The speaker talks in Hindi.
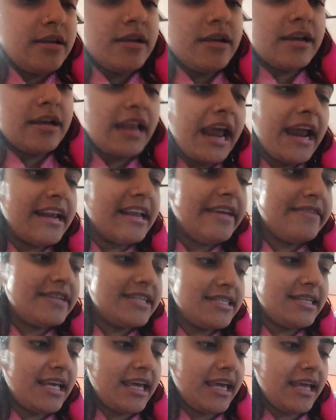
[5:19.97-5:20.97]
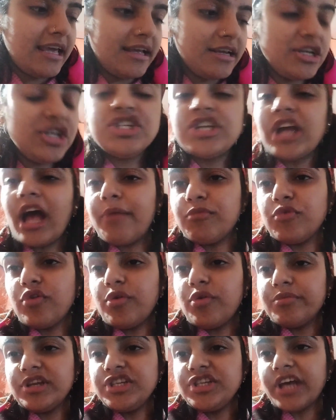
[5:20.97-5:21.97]
ग्रहण की वजह से शाम को
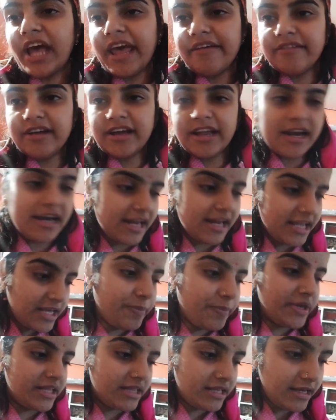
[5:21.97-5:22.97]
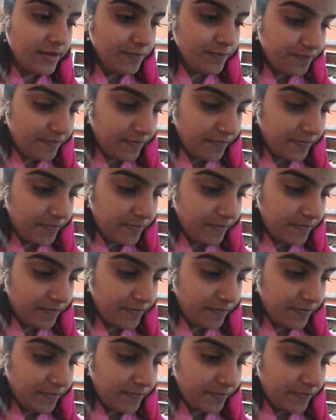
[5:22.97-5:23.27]
हमने चाय वगैरह नहीं पी थी